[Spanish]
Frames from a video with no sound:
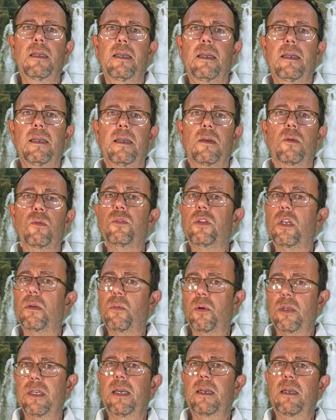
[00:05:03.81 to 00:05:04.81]
Eh,
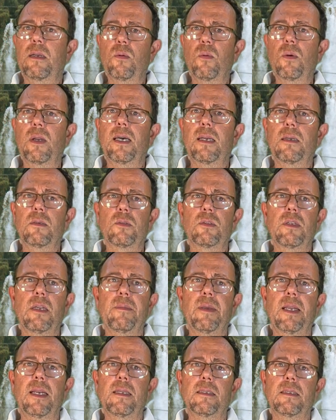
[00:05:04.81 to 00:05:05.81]
contribuye a regular los
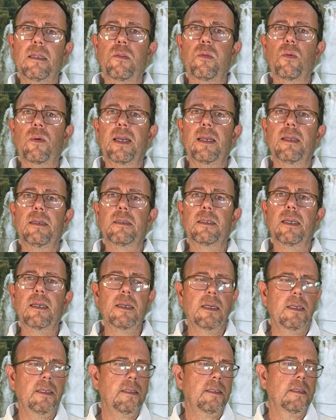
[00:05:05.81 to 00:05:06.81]
niveles de azúcar en
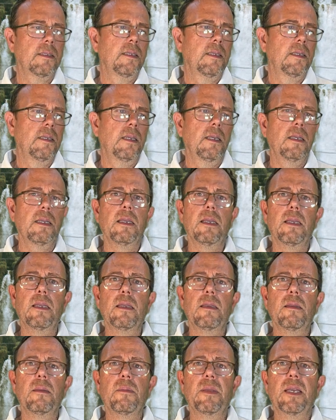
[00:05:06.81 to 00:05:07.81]
sangre,
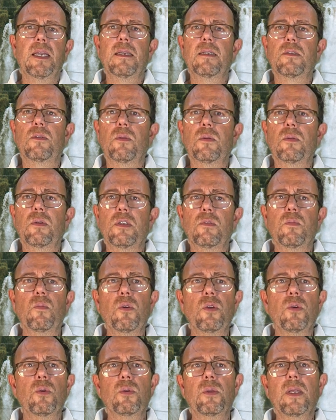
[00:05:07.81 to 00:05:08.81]
y bien, esto es
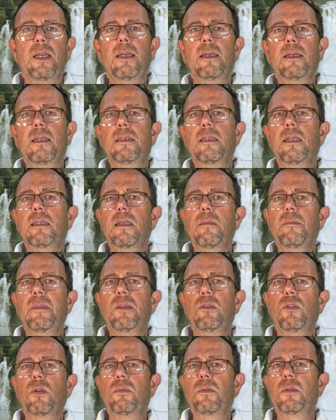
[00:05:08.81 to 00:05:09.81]
muy útil en el
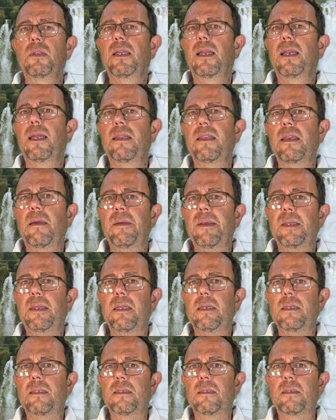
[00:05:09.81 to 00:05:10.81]
tratamiento de la
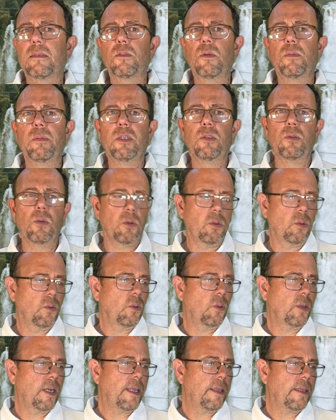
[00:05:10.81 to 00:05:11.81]
diabetes, sobre
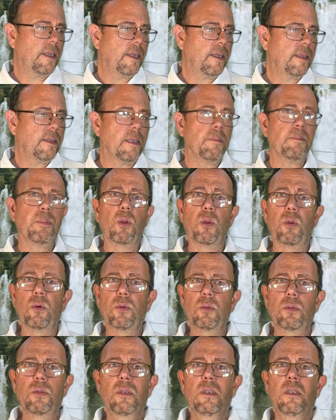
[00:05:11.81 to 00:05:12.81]
todo la de tipo
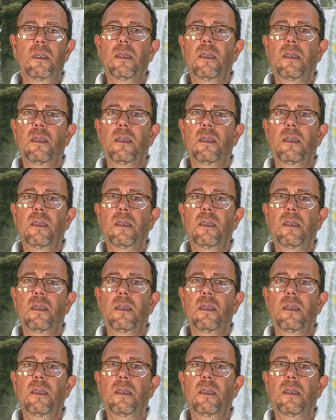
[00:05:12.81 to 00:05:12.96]
2.